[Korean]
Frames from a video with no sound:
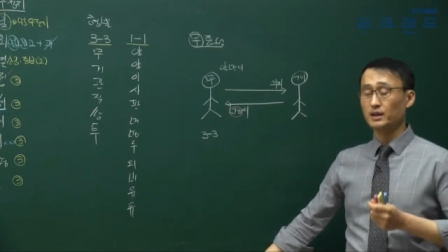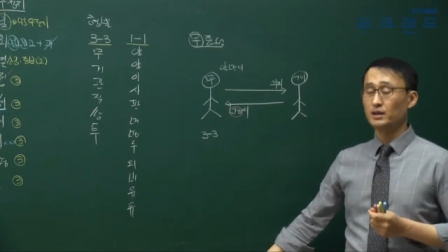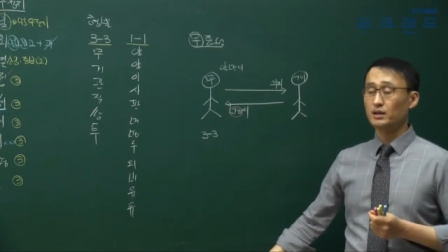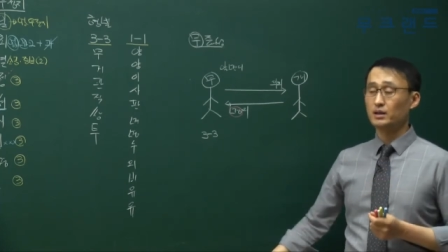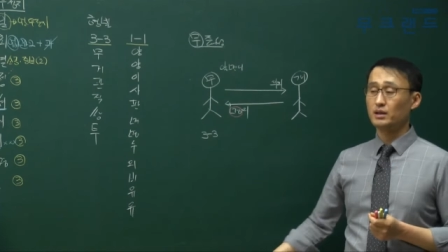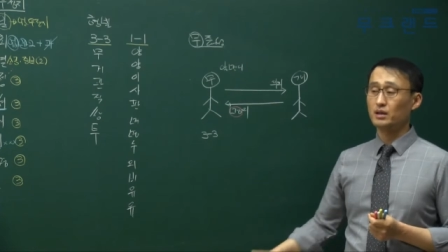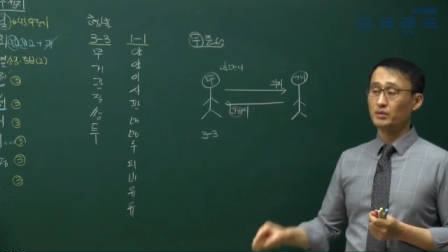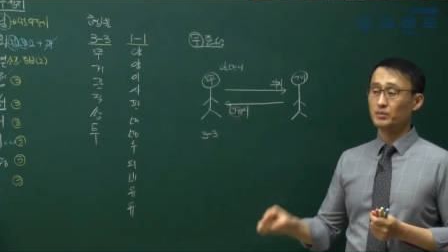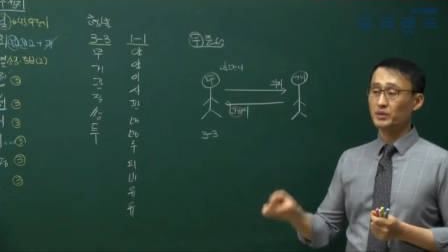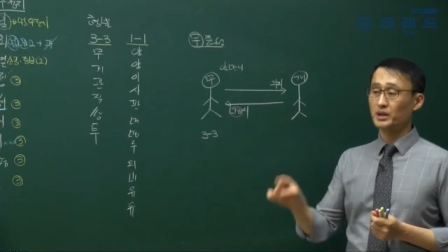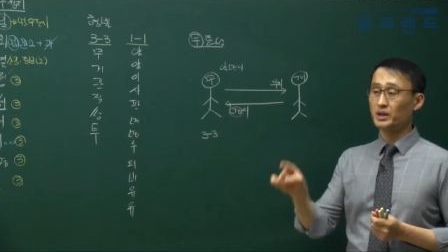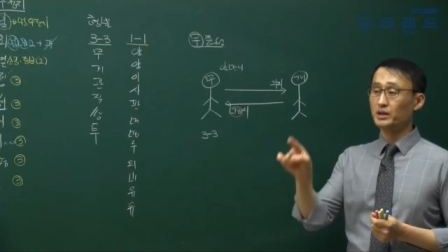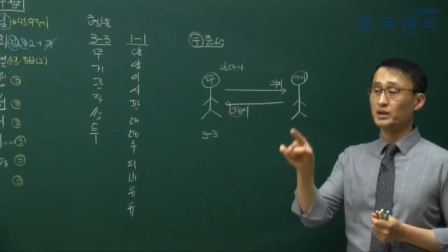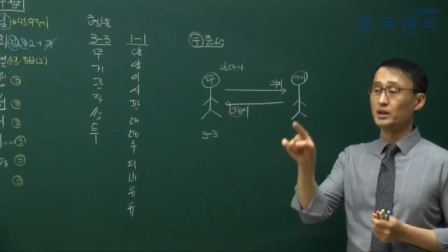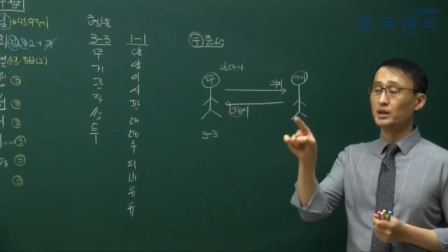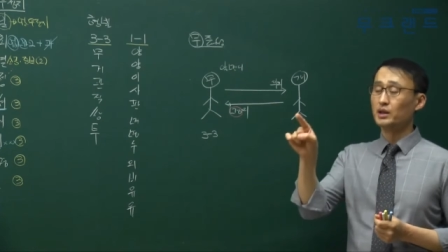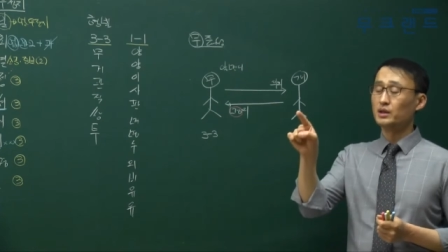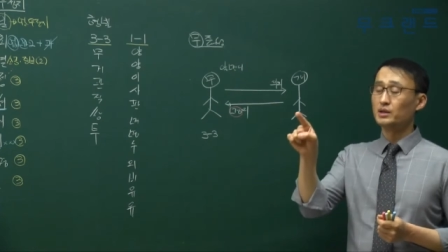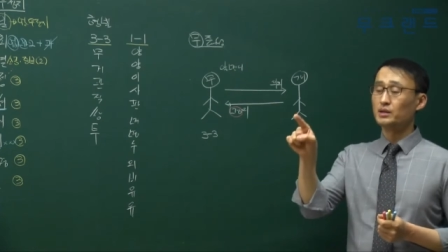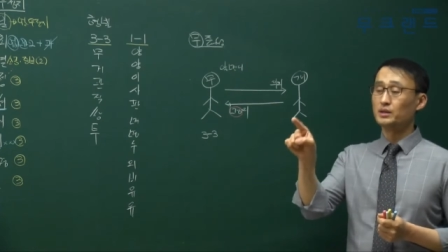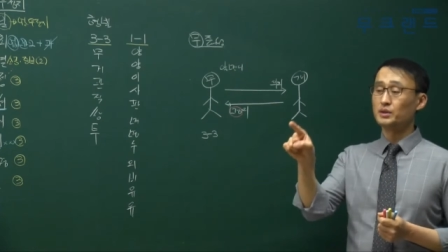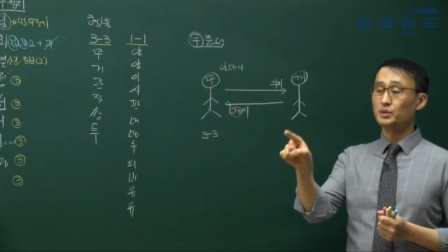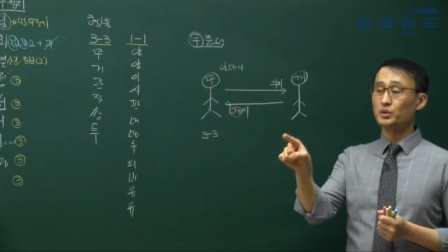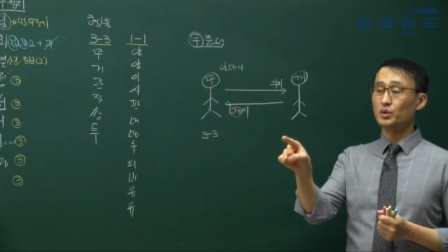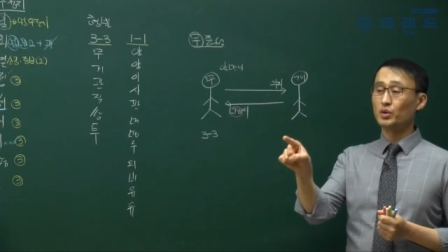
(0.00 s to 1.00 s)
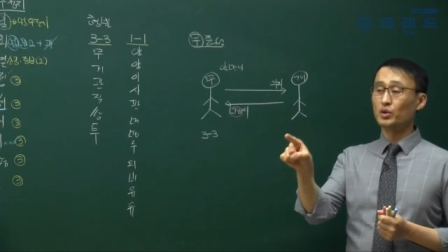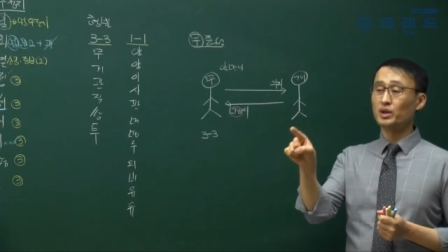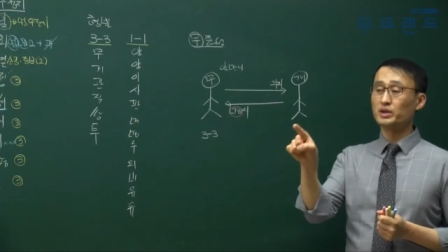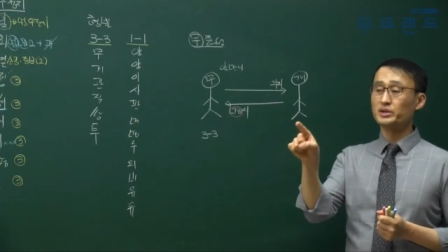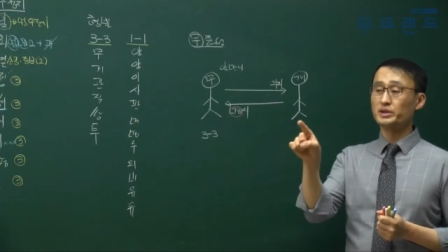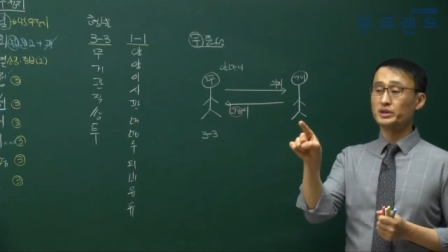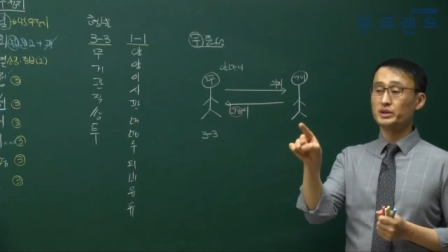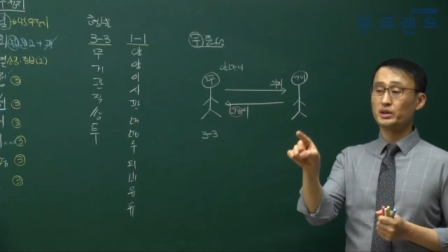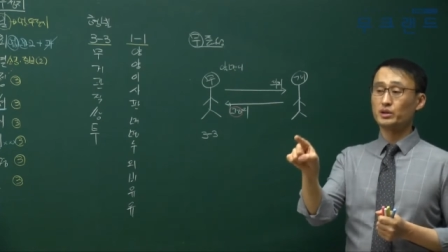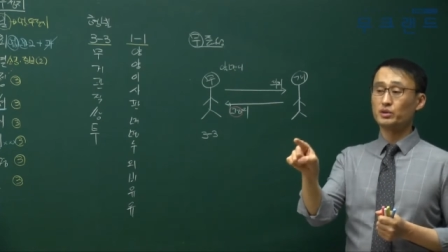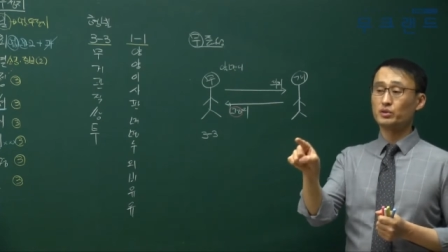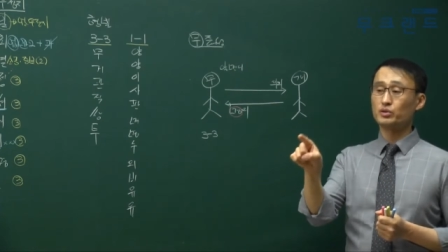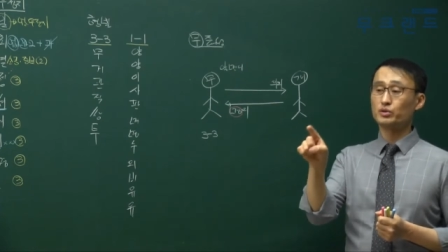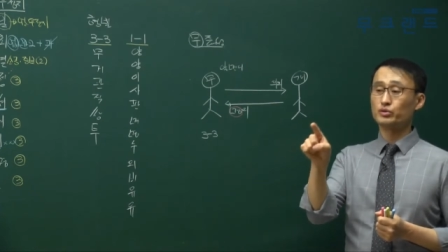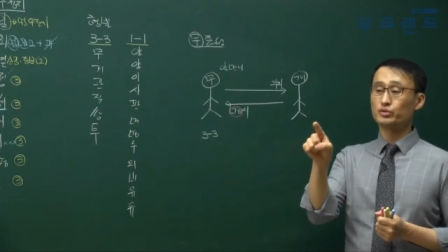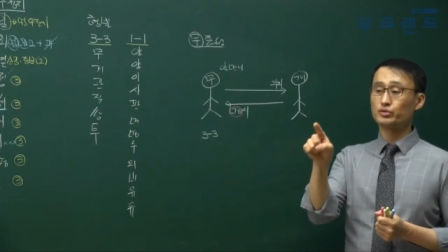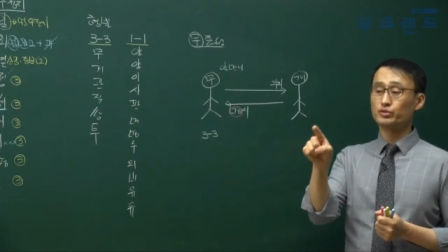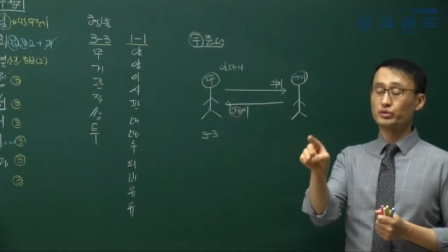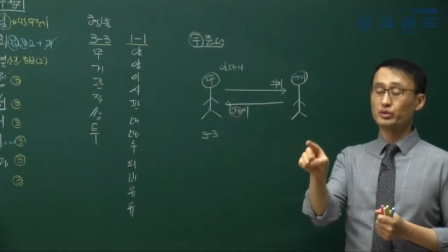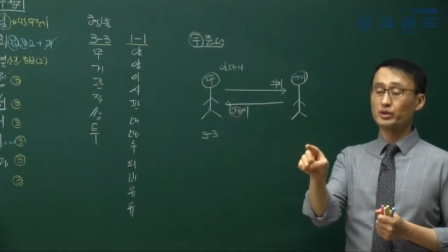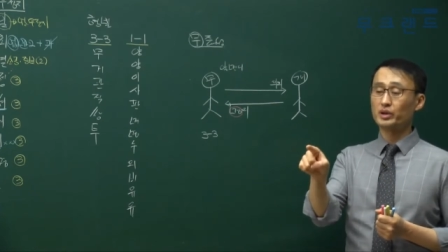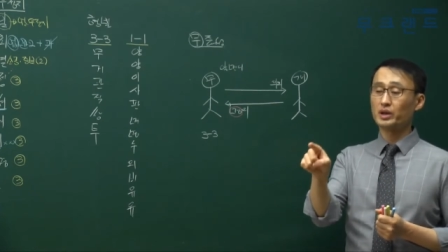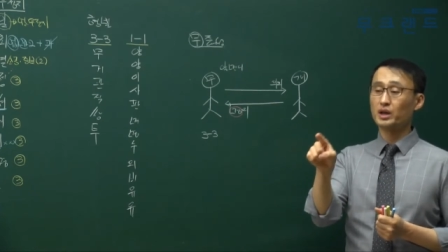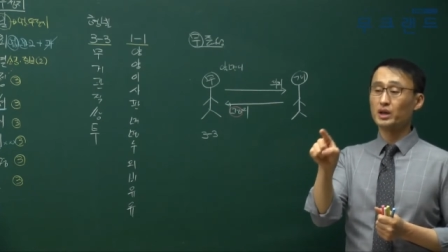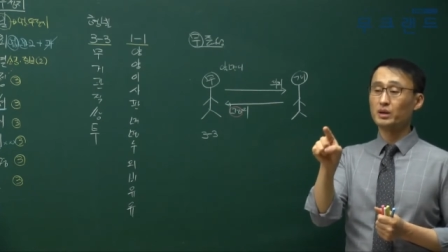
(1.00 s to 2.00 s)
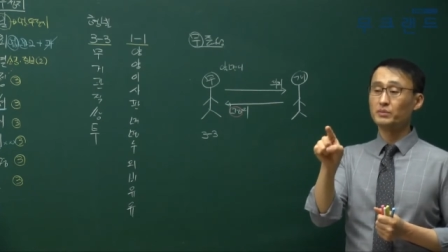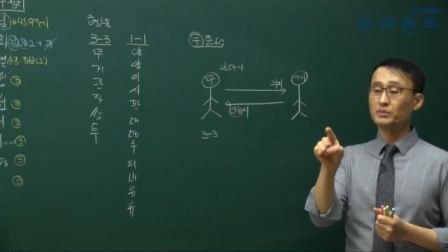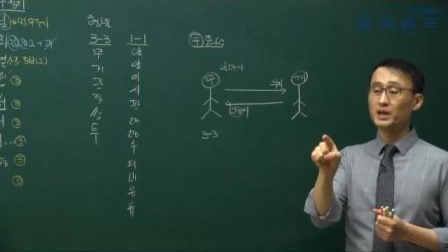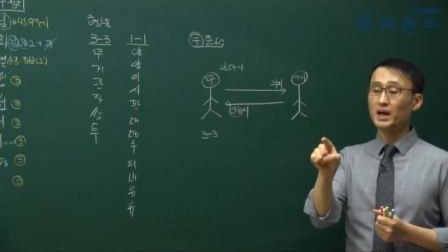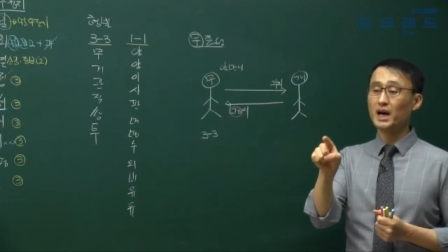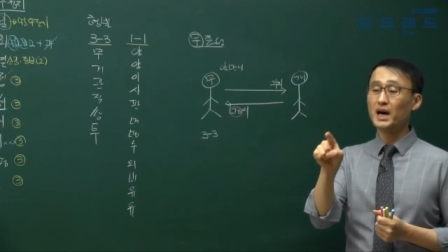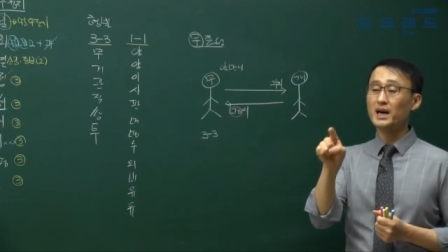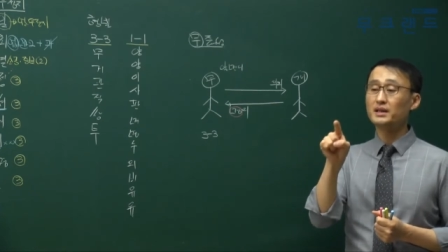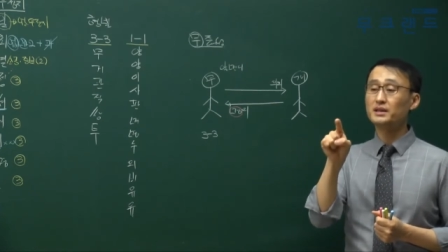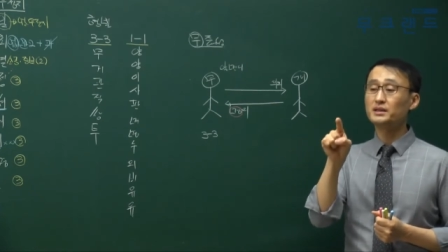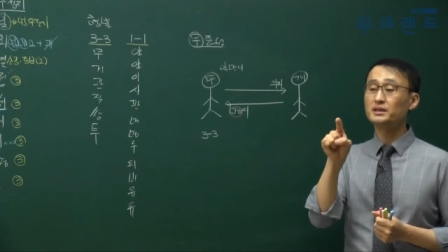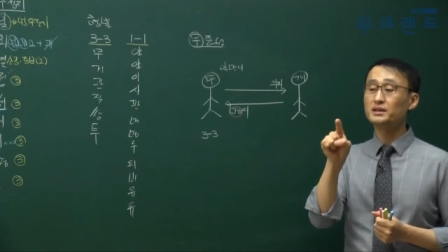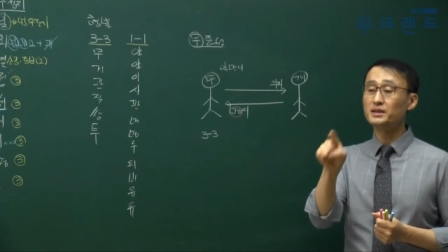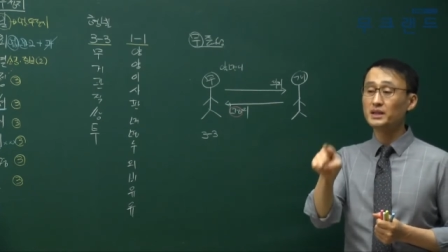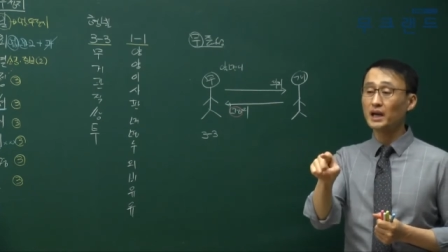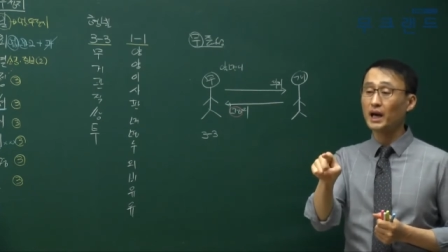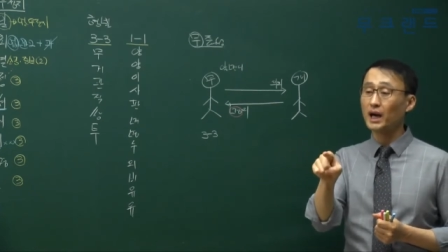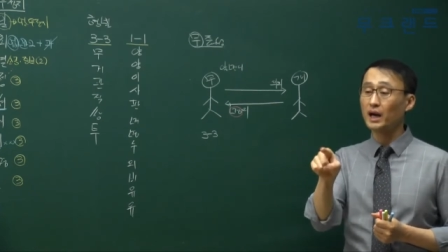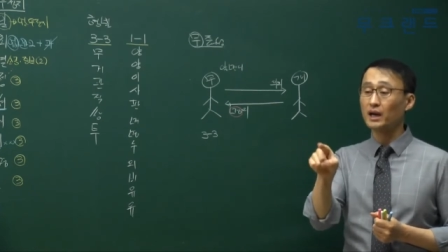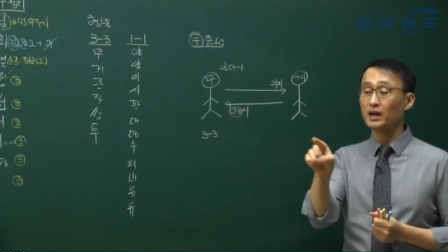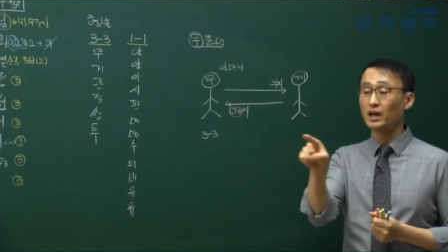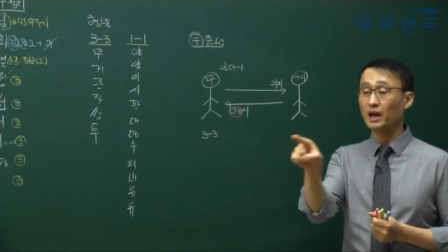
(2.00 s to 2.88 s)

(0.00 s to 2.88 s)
그러면 등록하지 않고 중개업을 하는 자,